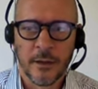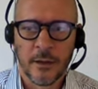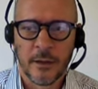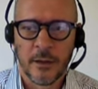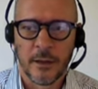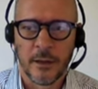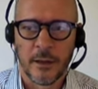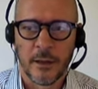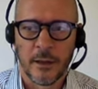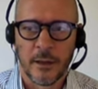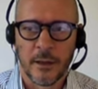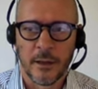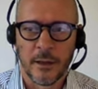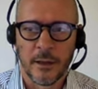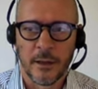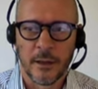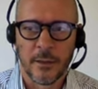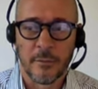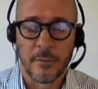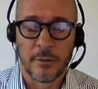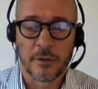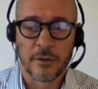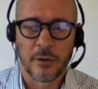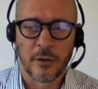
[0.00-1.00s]

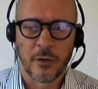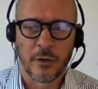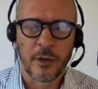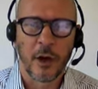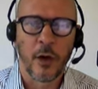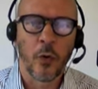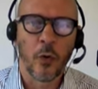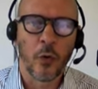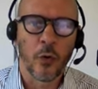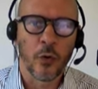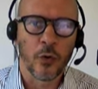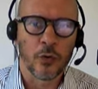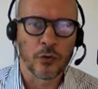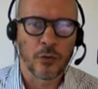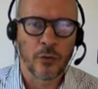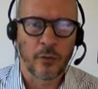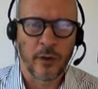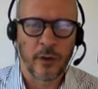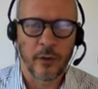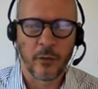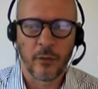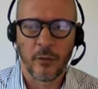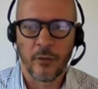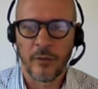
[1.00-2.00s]
eh, bisogna o
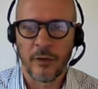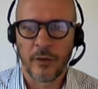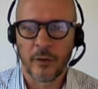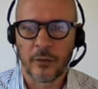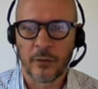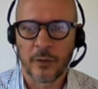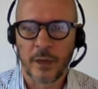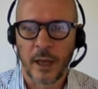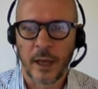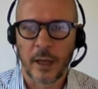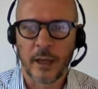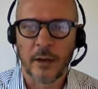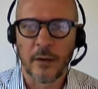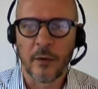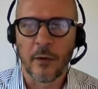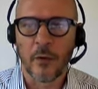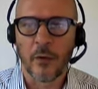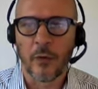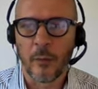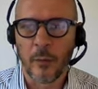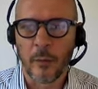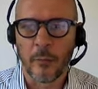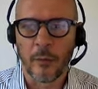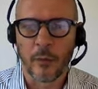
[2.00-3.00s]
trovare un governo tecnico,
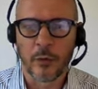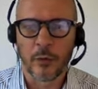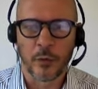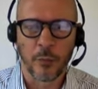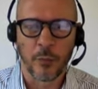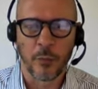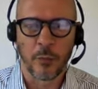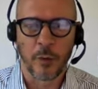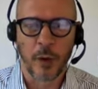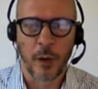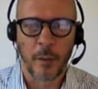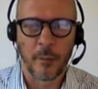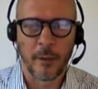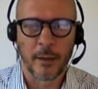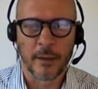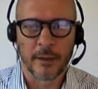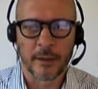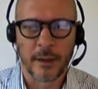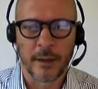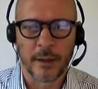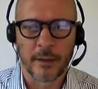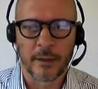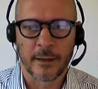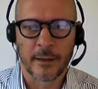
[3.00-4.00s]
come è molto più probabile
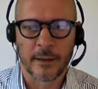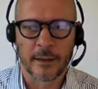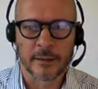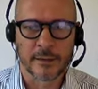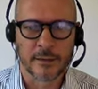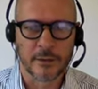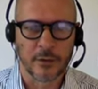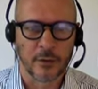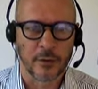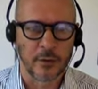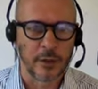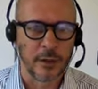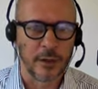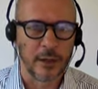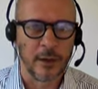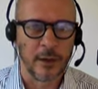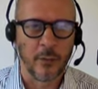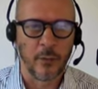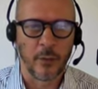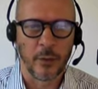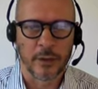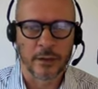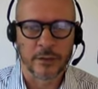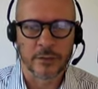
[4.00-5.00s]
andare ad elezioni.
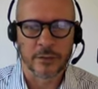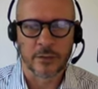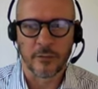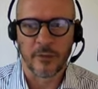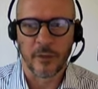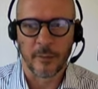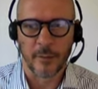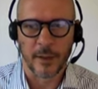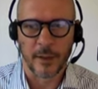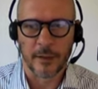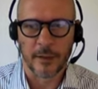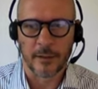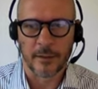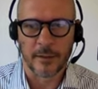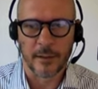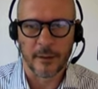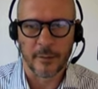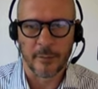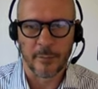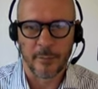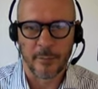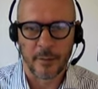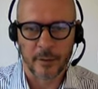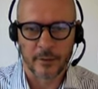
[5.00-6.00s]
E questo
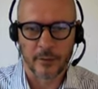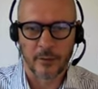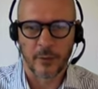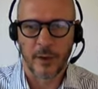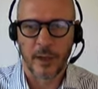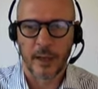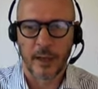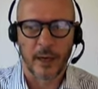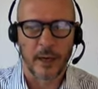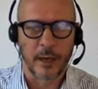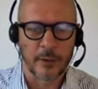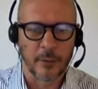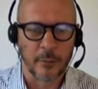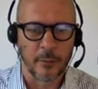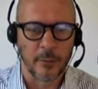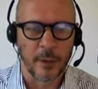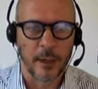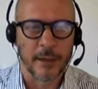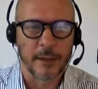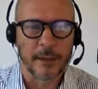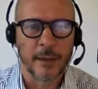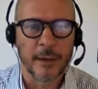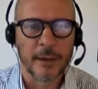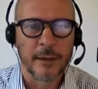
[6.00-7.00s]
ovviamente, per tornare alla
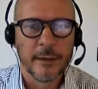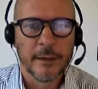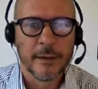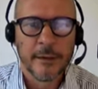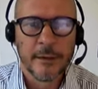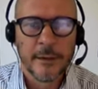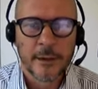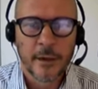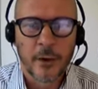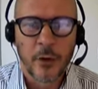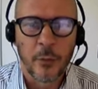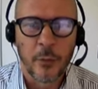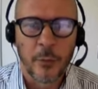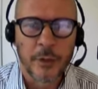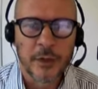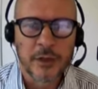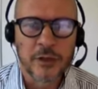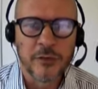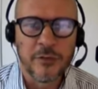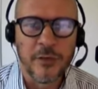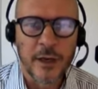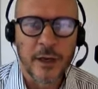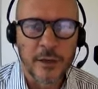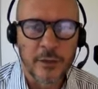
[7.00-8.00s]
domanda come
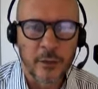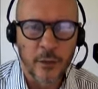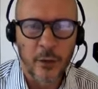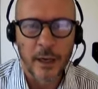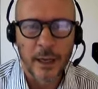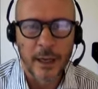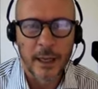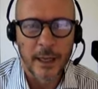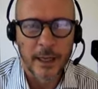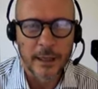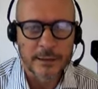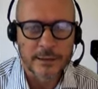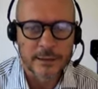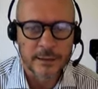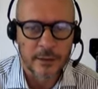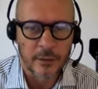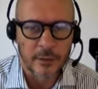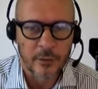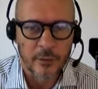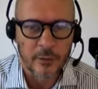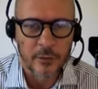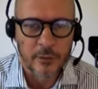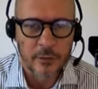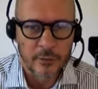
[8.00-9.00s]
ci vedono
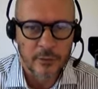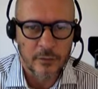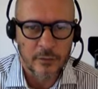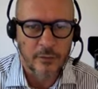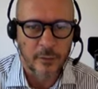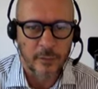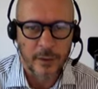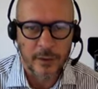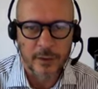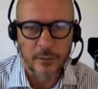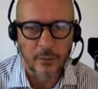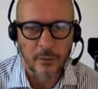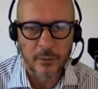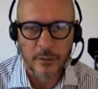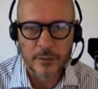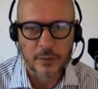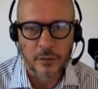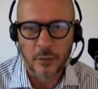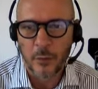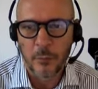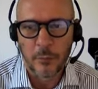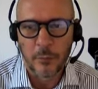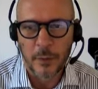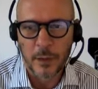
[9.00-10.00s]
all'estero, ovviamente
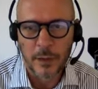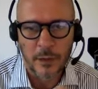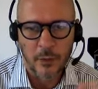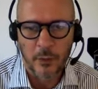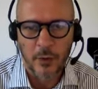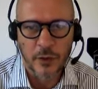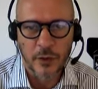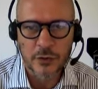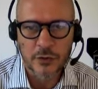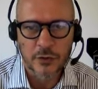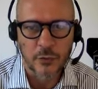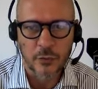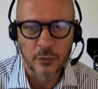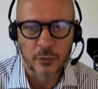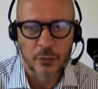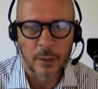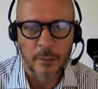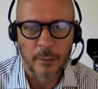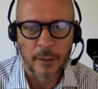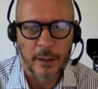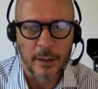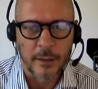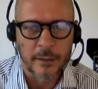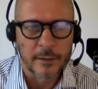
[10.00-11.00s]
questo non migliora
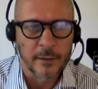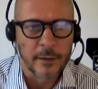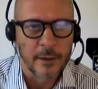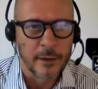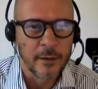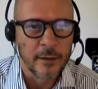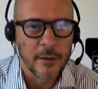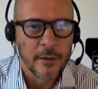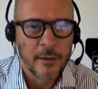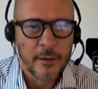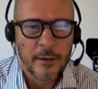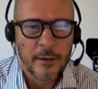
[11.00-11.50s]
assolutamente